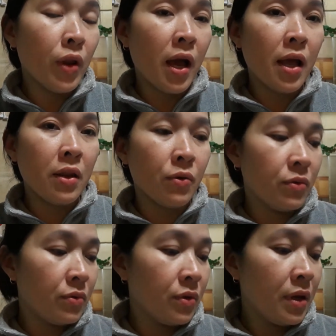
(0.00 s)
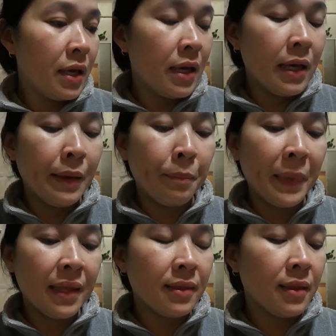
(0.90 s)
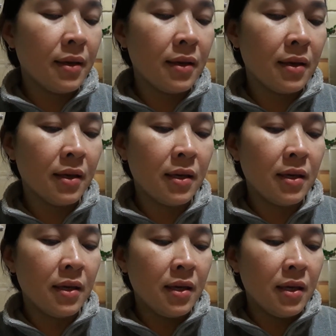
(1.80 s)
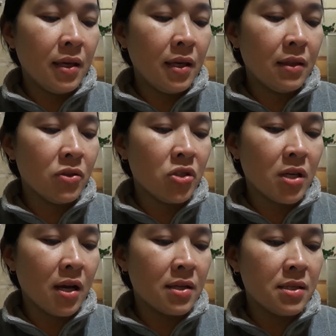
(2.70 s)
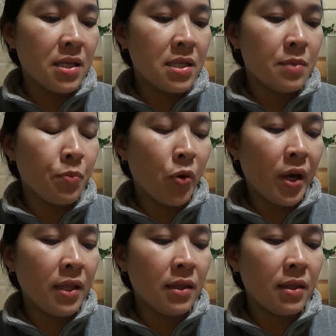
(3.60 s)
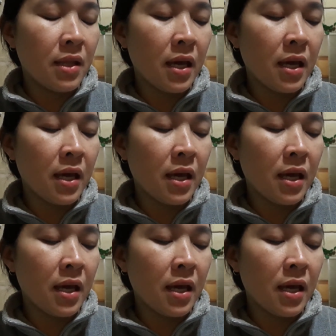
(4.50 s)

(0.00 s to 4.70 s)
na ano meat ito siya 6.98